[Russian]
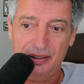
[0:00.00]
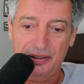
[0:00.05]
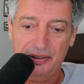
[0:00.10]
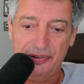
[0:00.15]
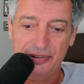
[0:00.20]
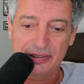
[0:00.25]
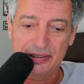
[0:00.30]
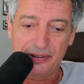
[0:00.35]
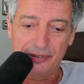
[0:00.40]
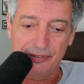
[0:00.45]

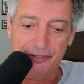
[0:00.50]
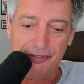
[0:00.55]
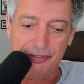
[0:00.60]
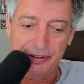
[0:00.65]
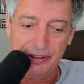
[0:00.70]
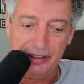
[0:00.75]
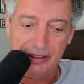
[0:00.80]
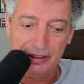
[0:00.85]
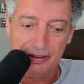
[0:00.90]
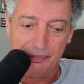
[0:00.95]
если
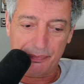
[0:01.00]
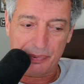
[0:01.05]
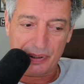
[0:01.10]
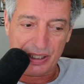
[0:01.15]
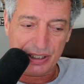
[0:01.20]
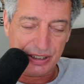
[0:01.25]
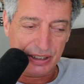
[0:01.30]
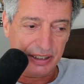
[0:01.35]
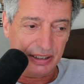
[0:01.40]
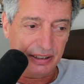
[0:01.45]
вы
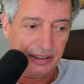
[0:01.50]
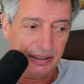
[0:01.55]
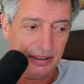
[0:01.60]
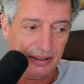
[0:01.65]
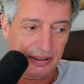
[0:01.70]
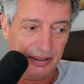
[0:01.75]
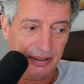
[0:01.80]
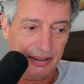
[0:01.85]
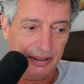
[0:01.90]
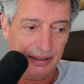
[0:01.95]

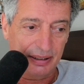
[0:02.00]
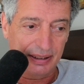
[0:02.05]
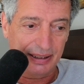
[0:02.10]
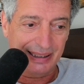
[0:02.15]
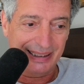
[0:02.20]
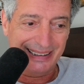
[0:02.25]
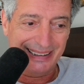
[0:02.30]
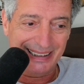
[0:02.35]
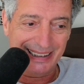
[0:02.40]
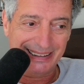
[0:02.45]
прочли
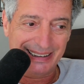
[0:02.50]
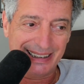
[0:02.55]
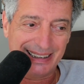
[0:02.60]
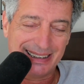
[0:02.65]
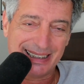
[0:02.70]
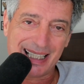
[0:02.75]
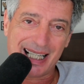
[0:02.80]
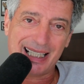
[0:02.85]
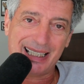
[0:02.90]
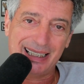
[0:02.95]
10
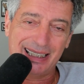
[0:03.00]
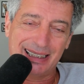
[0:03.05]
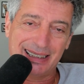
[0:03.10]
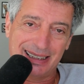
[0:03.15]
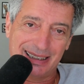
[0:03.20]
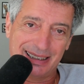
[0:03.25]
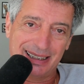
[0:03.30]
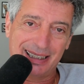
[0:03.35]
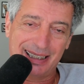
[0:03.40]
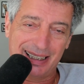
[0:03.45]
страниц
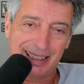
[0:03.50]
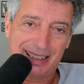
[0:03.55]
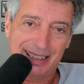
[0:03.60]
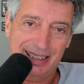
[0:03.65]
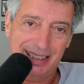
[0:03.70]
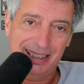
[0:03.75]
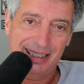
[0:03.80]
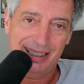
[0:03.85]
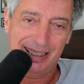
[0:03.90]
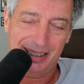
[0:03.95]
из этой
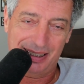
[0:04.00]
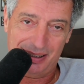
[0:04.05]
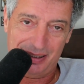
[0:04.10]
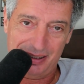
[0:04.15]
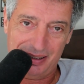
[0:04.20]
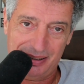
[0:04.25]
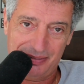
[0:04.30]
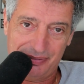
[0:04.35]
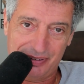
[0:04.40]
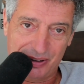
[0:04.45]
книги,
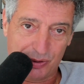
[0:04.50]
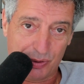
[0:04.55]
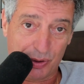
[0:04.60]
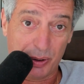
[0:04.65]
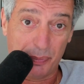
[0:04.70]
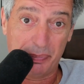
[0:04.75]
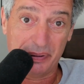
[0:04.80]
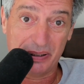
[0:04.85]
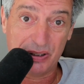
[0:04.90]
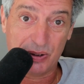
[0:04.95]

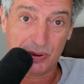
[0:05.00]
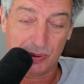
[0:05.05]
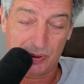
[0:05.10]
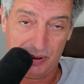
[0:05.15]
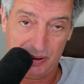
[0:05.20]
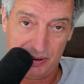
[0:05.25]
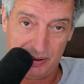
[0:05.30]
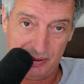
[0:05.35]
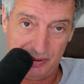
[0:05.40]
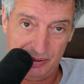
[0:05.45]
которая
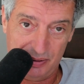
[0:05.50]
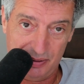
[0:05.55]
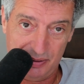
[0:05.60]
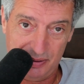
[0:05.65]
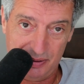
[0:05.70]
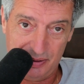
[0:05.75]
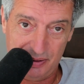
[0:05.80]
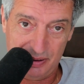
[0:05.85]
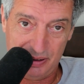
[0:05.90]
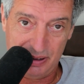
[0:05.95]
500,
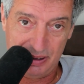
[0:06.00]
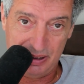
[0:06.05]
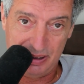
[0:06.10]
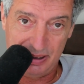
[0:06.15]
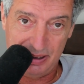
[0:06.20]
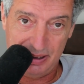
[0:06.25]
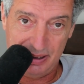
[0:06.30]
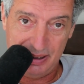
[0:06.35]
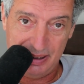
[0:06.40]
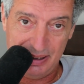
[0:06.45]

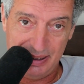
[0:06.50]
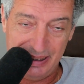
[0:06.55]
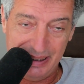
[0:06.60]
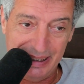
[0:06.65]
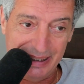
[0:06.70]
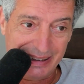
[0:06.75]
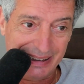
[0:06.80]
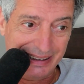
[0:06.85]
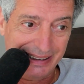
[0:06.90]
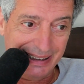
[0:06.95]

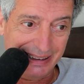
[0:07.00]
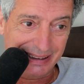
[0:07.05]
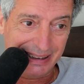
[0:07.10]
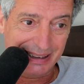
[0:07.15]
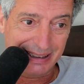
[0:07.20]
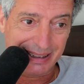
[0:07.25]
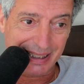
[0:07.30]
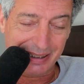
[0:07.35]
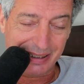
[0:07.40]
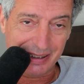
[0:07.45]
и эти
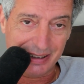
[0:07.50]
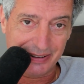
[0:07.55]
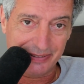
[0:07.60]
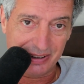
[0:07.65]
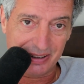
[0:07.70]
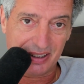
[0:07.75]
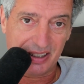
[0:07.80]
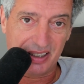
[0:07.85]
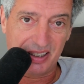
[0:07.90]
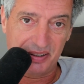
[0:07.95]
10 страниц вы
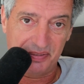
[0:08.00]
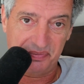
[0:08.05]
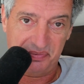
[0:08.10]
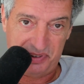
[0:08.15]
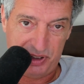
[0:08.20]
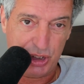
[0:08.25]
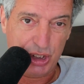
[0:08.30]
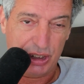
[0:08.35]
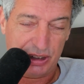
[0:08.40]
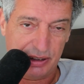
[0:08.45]
сказали,
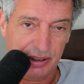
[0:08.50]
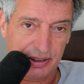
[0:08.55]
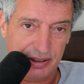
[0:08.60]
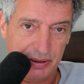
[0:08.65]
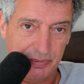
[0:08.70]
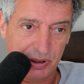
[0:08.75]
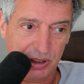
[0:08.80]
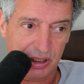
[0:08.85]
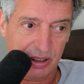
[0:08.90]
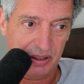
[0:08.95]
честно
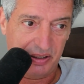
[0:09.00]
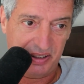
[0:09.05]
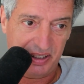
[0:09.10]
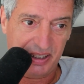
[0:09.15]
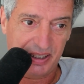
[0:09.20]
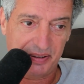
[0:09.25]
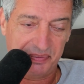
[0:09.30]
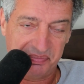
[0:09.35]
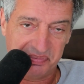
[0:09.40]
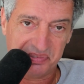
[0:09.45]
себе сказали,
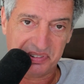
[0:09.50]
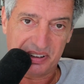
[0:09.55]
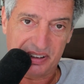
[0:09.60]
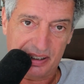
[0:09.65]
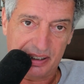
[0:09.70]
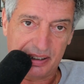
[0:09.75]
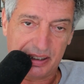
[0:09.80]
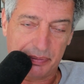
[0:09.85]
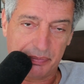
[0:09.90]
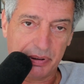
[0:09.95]
да,
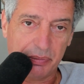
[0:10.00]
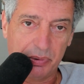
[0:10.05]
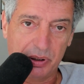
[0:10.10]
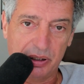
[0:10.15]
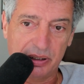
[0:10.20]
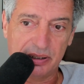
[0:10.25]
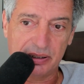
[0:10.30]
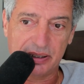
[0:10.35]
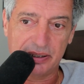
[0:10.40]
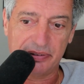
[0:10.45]
это мне было
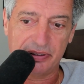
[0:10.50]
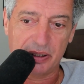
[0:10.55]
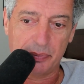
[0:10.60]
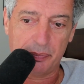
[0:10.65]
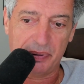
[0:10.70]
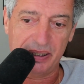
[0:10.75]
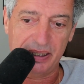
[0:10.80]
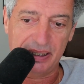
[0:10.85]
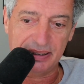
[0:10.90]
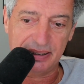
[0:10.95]
действительно
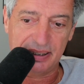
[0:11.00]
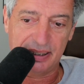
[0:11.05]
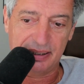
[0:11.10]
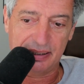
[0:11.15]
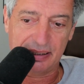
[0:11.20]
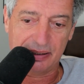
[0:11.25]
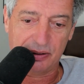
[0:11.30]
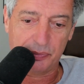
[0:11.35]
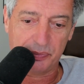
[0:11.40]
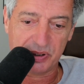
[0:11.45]
полезно,
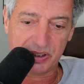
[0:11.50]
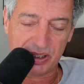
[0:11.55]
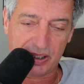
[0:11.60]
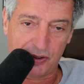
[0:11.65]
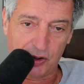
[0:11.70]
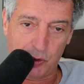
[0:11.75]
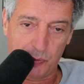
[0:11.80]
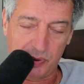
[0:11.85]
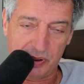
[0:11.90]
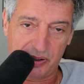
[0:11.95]
и оно мне
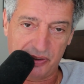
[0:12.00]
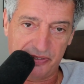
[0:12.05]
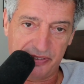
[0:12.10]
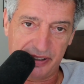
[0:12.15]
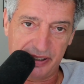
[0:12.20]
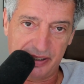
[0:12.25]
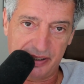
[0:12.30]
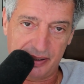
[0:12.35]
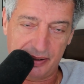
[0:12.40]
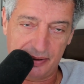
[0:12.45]
сэкономило
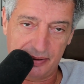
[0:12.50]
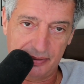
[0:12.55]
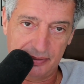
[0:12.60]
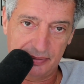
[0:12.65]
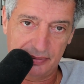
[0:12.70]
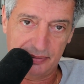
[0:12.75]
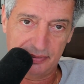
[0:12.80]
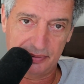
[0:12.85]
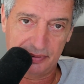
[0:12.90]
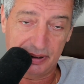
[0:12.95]
два дня.
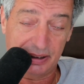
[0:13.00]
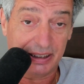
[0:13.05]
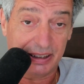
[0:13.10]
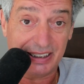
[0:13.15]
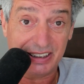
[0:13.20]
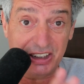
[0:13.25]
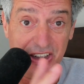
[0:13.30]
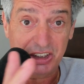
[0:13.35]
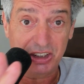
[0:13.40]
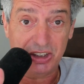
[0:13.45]
Или
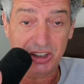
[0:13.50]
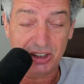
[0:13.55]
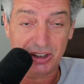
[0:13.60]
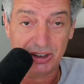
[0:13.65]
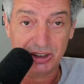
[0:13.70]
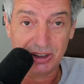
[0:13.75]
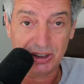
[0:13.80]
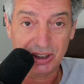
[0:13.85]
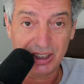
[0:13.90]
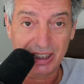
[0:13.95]
один день.